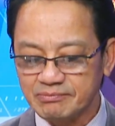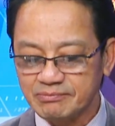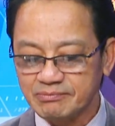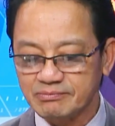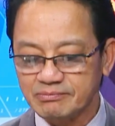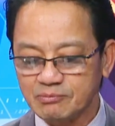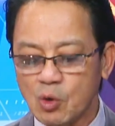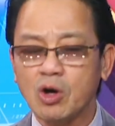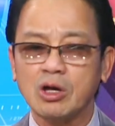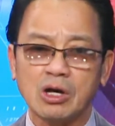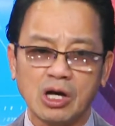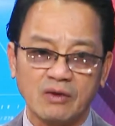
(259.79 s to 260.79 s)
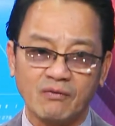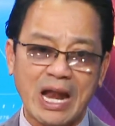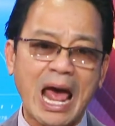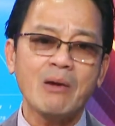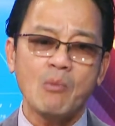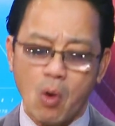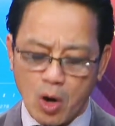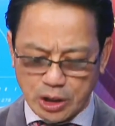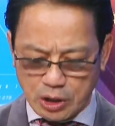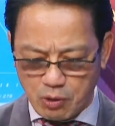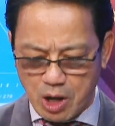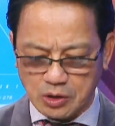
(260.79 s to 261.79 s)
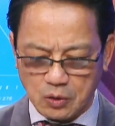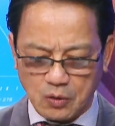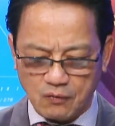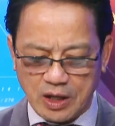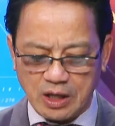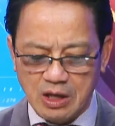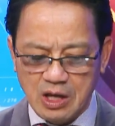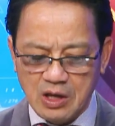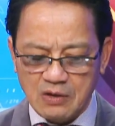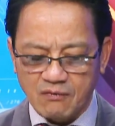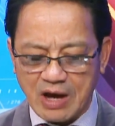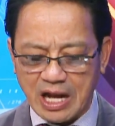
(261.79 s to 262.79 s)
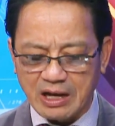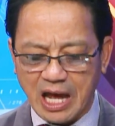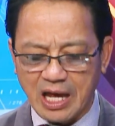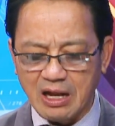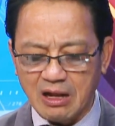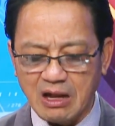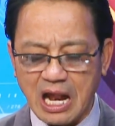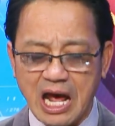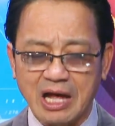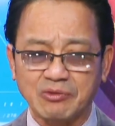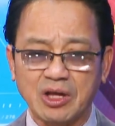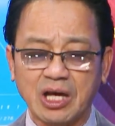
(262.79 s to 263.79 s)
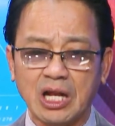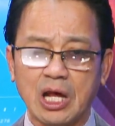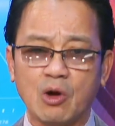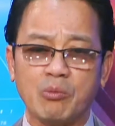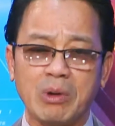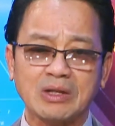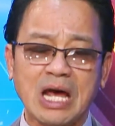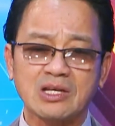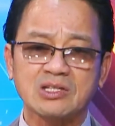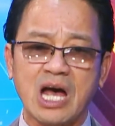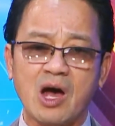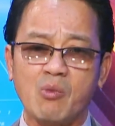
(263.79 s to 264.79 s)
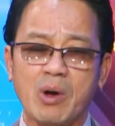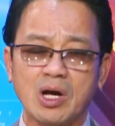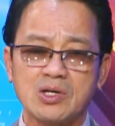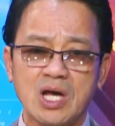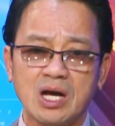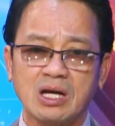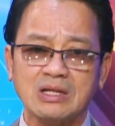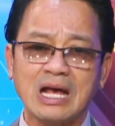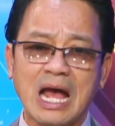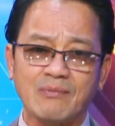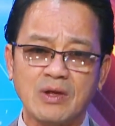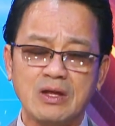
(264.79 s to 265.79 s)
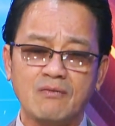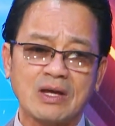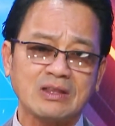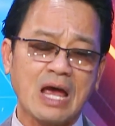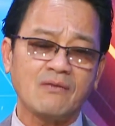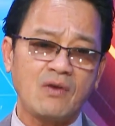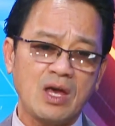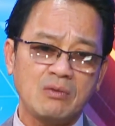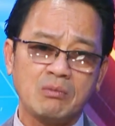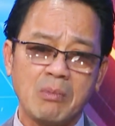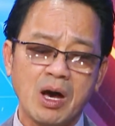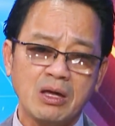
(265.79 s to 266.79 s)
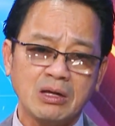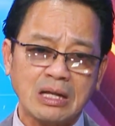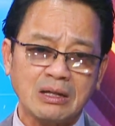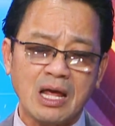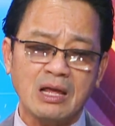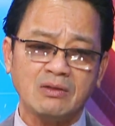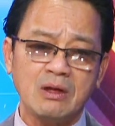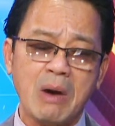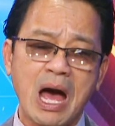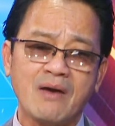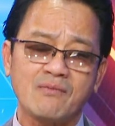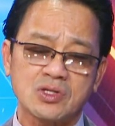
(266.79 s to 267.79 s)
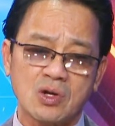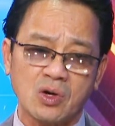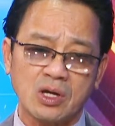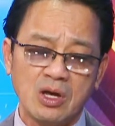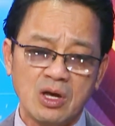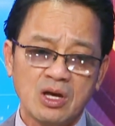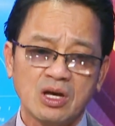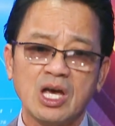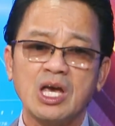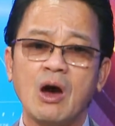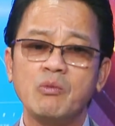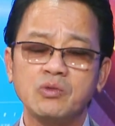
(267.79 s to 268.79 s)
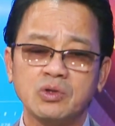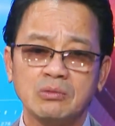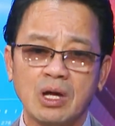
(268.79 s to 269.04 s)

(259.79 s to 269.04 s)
um, buồn cười và đáng buồn nhiều hơn thưa quý vị và đây là những cái điều mà tại sao mà người dân người ta cảm thấy như vậy tại vì mới cách đây thứ ba vừa rồi khi ông